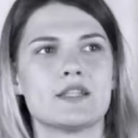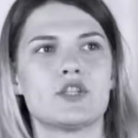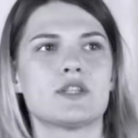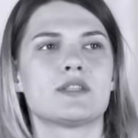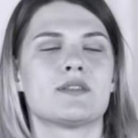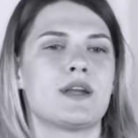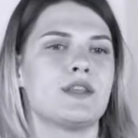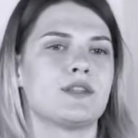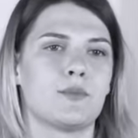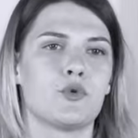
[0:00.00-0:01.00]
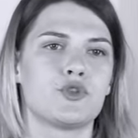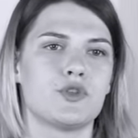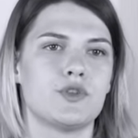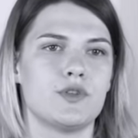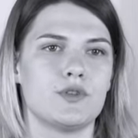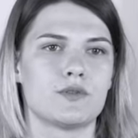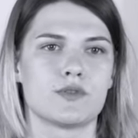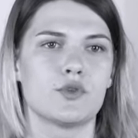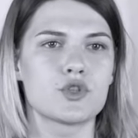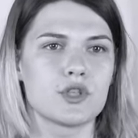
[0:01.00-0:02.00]
если честно, задания там очень
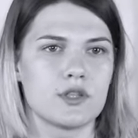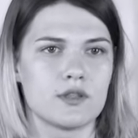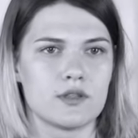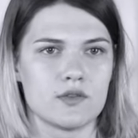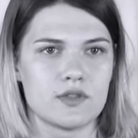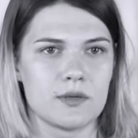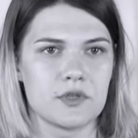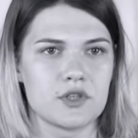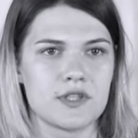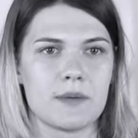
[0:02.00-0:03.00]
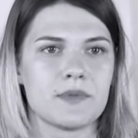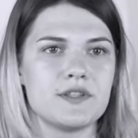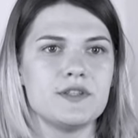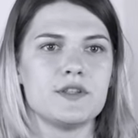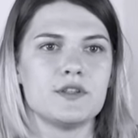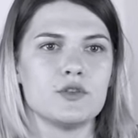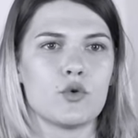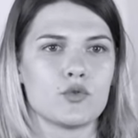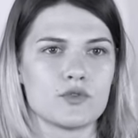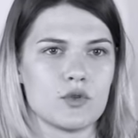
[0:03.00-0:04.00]
сложные, то есть там даже сам носитель
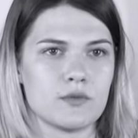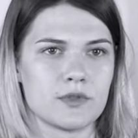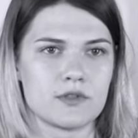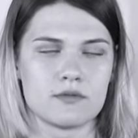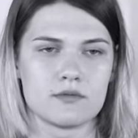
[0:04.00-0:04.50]
ногу сломит.